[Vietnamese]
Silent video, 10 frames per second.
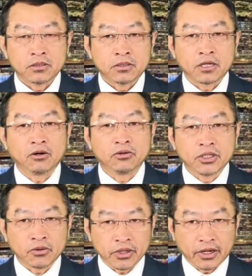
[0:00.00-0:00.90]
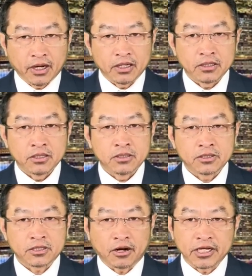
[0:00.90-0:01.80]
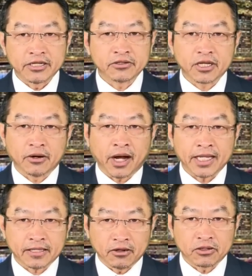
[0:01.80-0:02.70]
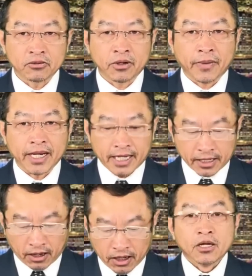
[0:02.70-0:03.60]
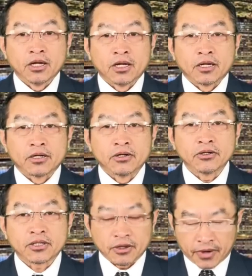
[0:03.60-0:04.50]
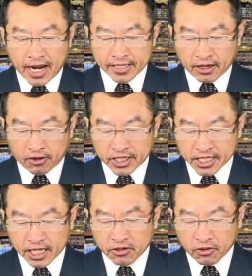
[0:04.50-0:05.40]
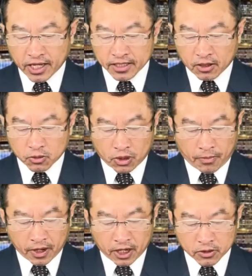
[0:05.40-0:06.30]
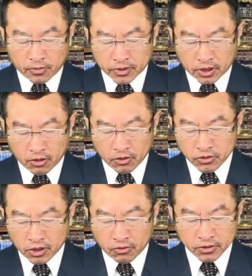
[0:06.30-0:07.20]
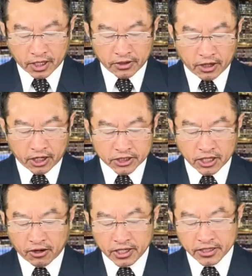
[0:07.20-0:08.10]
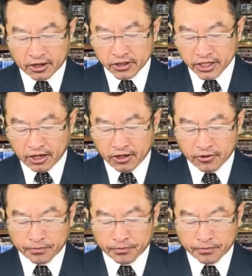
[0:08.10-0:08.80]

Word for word: lợi luôn trong nó trời đi nuôi tao là hai tờ trong nước man để nó nuôi tao là một hai tử tiệt tết dục lình tao tua phải là tao một trâu hậu luôn trong tử nó trời liên tử giờ